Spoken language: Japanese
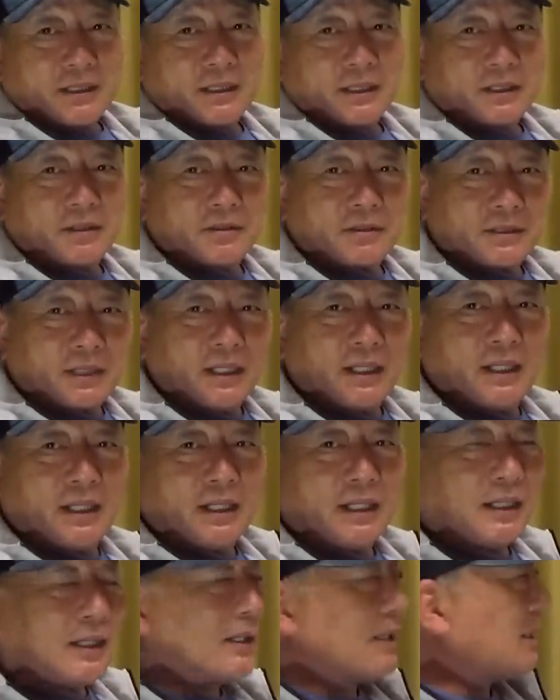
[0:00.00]
んだけどさ、
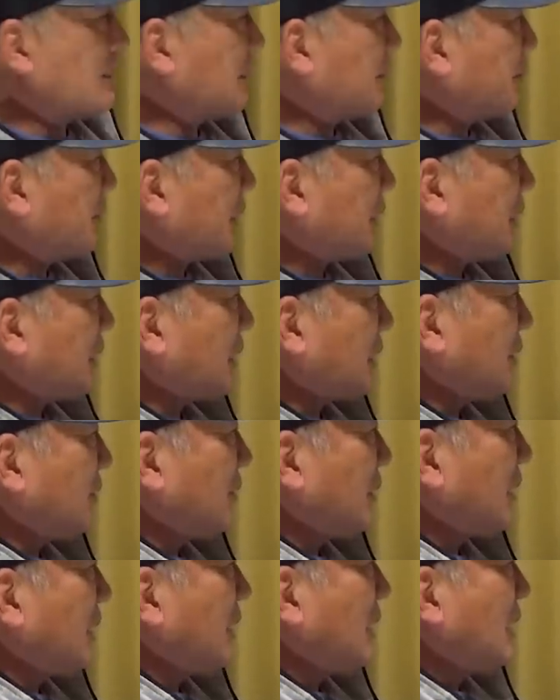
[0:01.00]
はい、今永
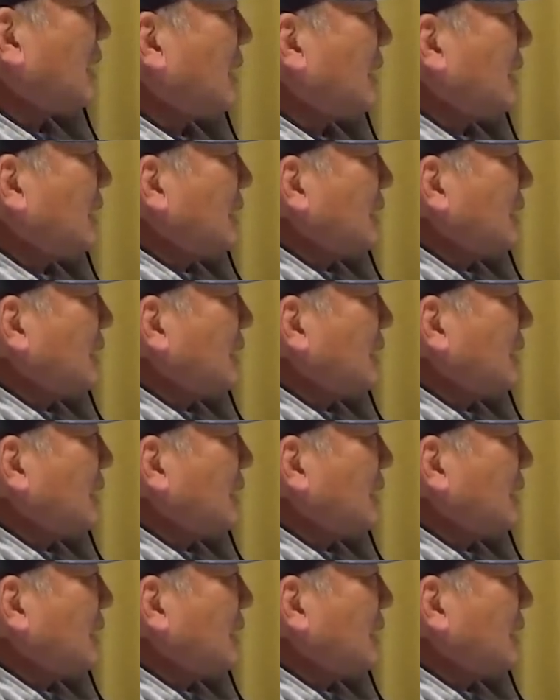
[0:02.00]
は